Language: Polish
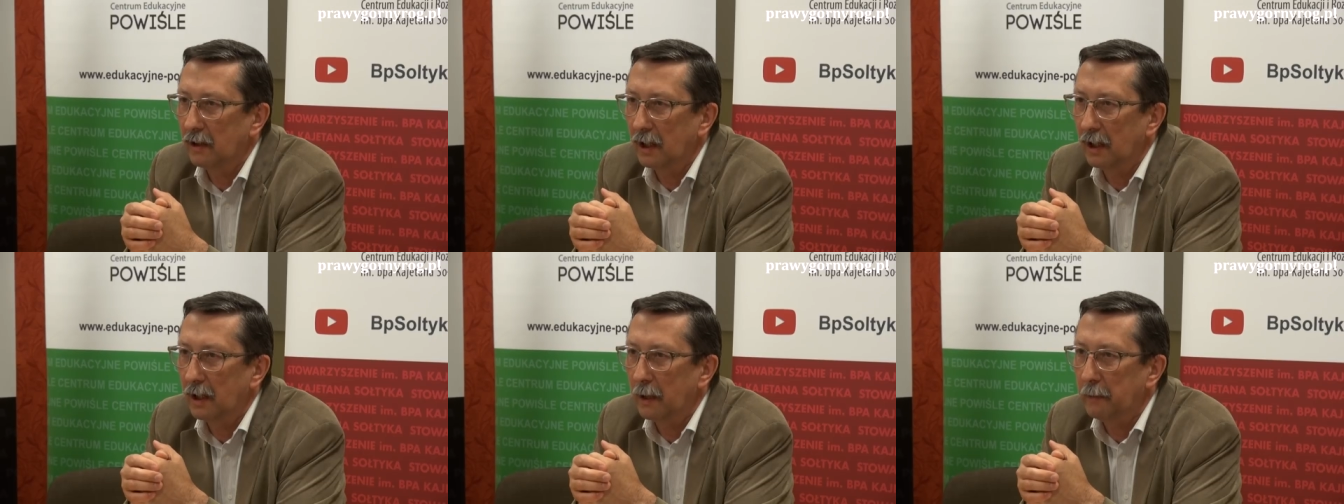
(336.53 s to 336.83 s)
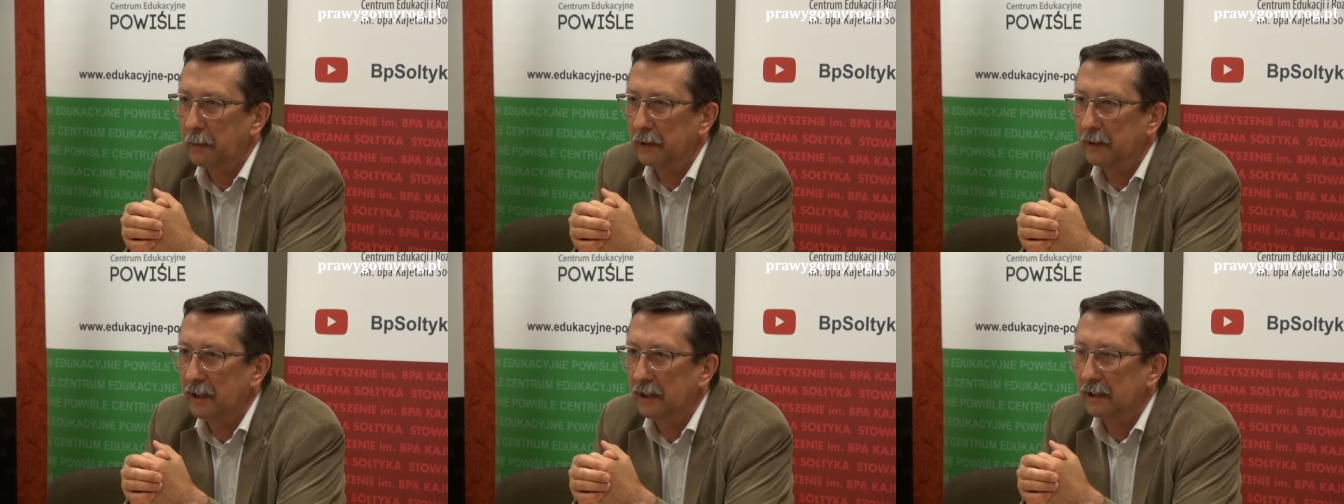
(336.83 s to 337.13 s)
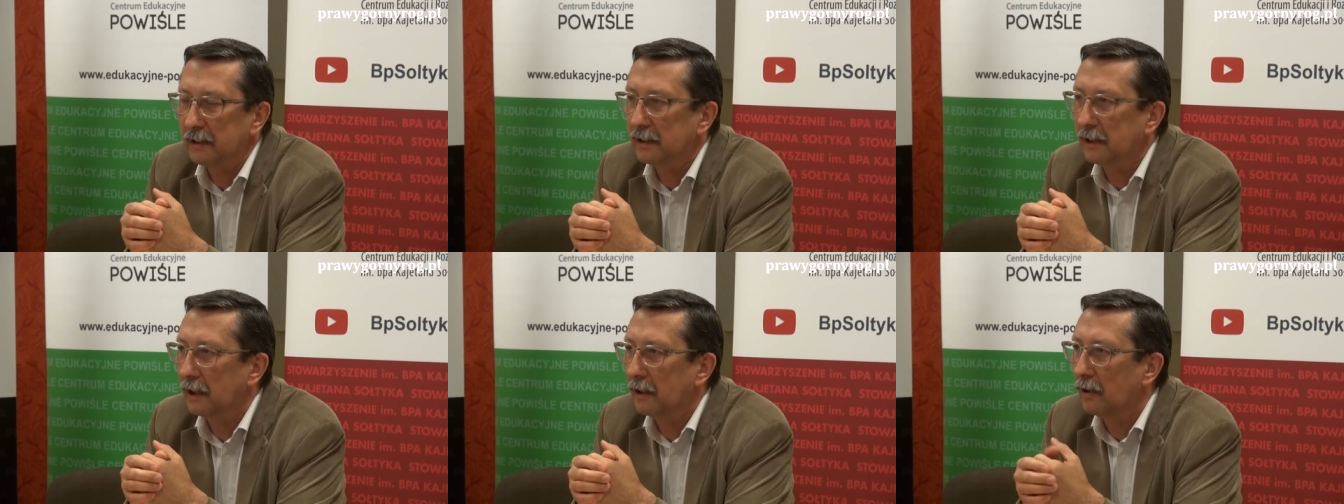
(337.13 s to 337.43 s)
Jana
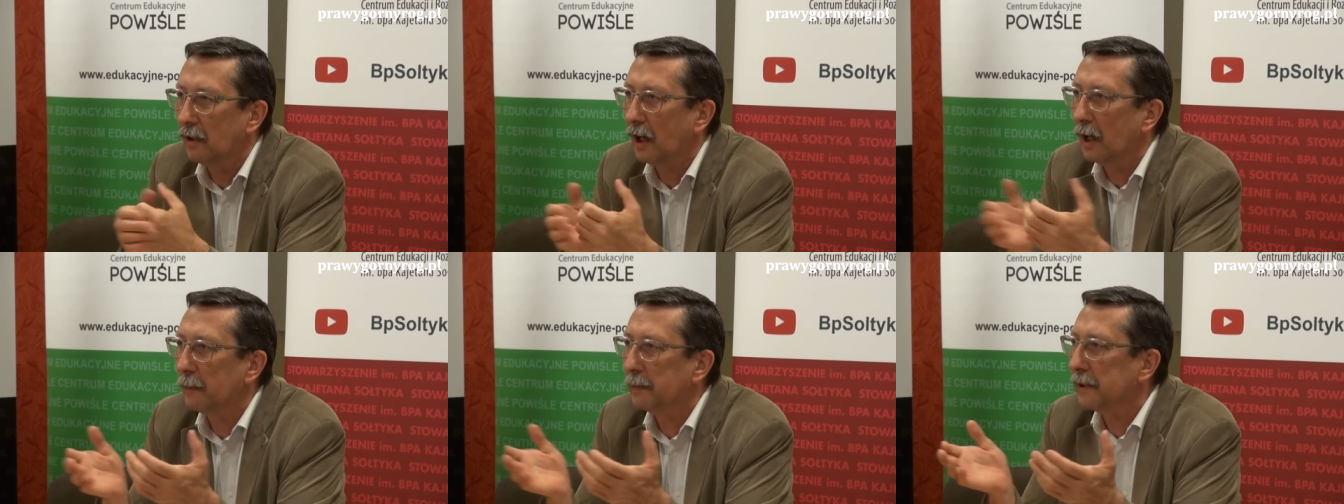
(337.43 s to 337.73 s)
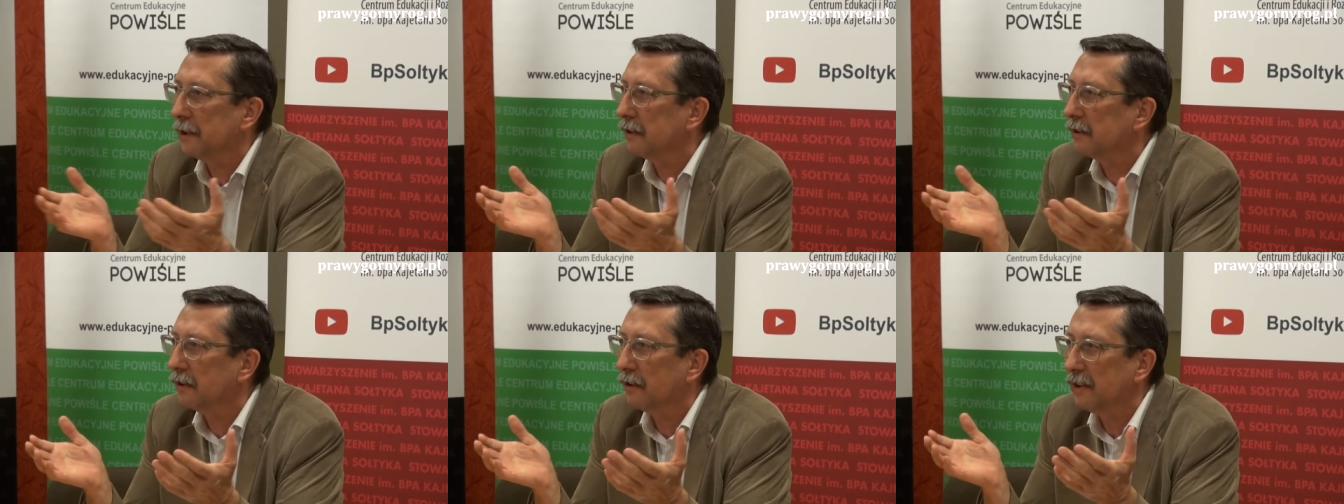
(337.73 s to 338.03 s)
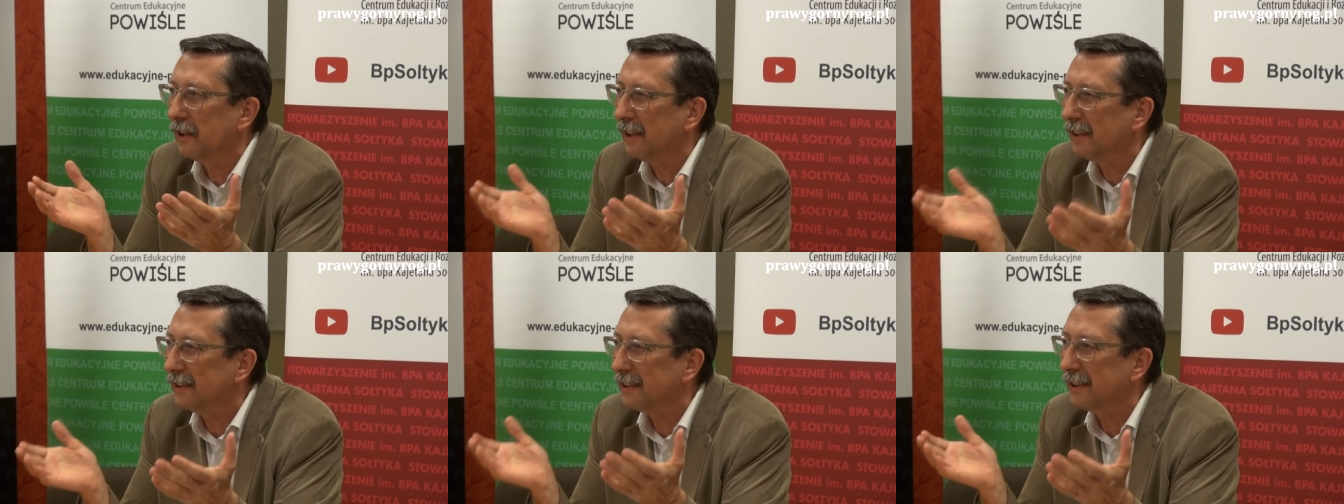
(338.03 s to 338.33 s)
Paderewskiego, ale przecież
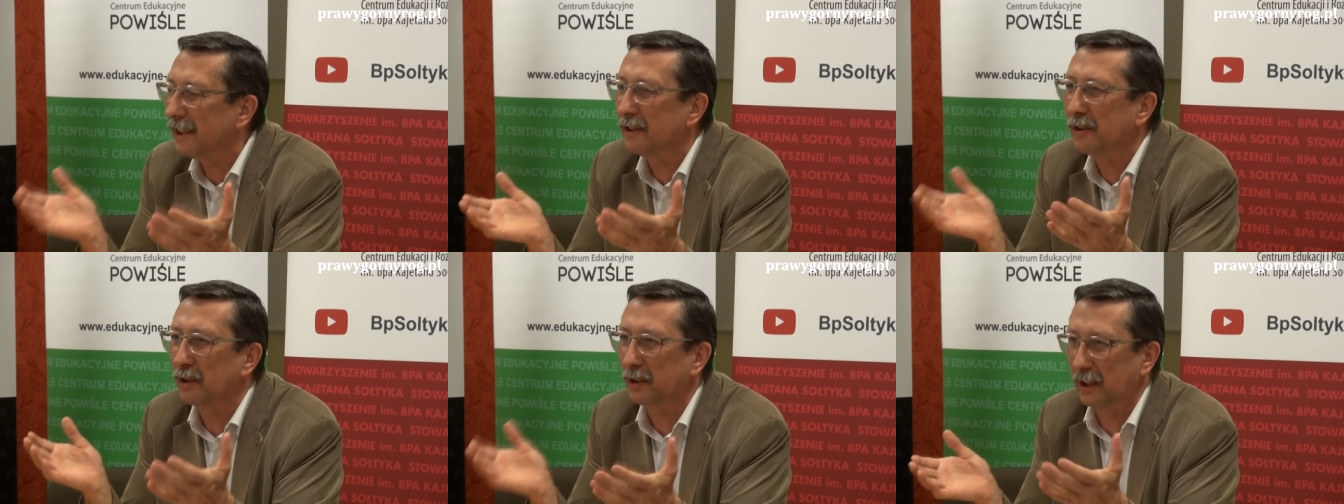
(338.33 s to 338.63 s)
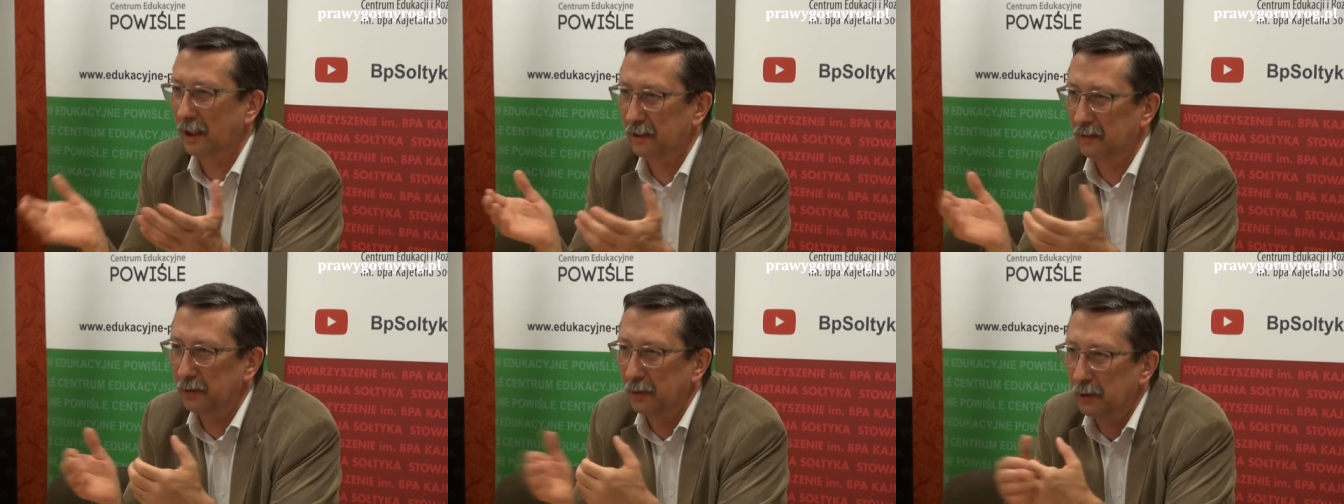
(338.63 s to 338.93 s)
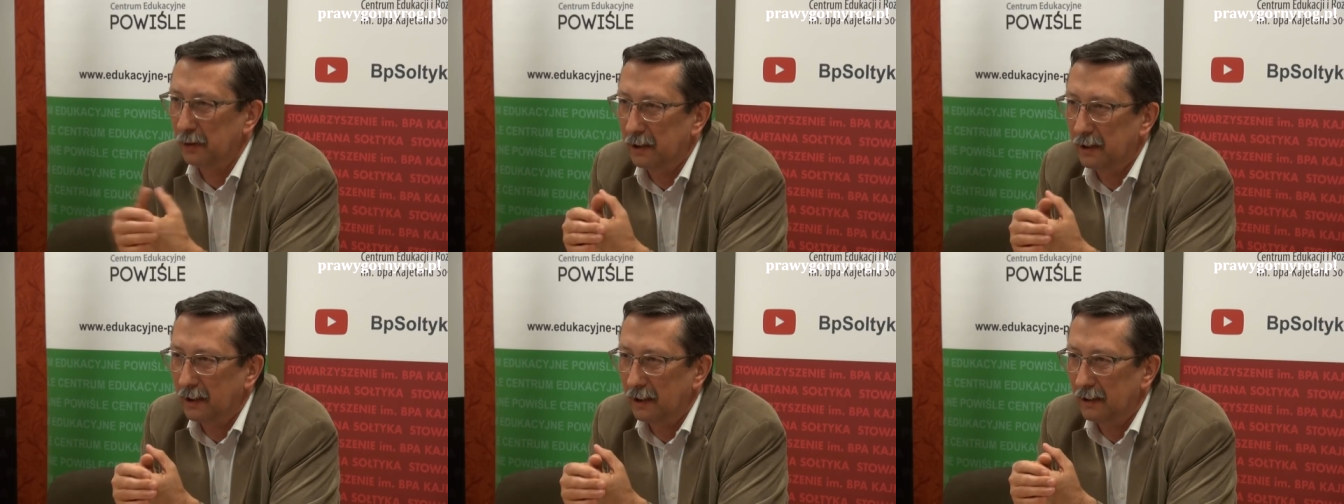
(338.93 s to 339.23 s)
to nie jest tylko ta
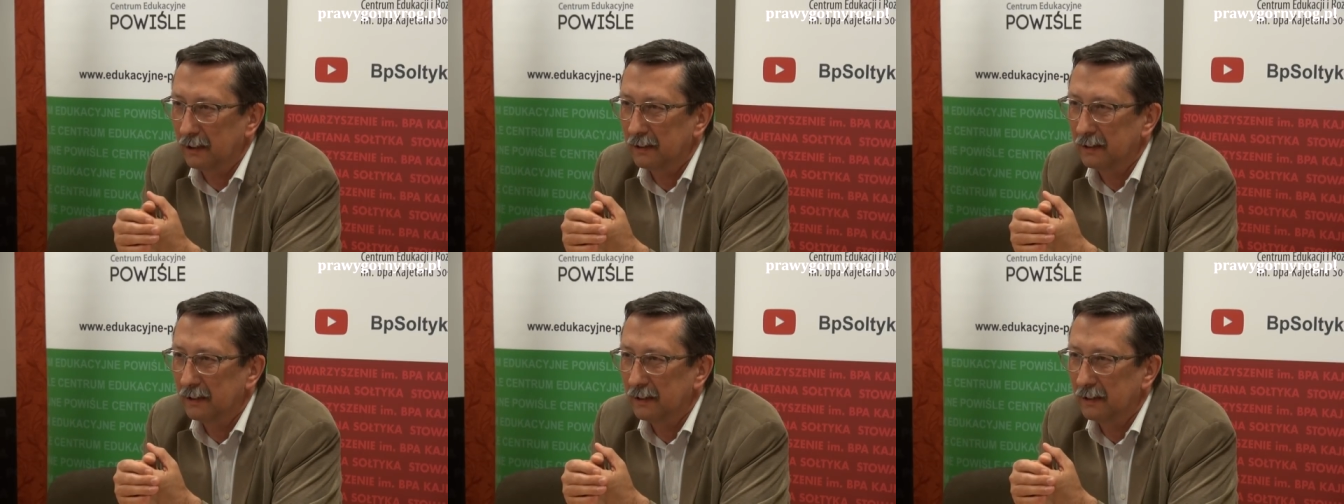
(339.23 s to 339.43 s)
dwójka.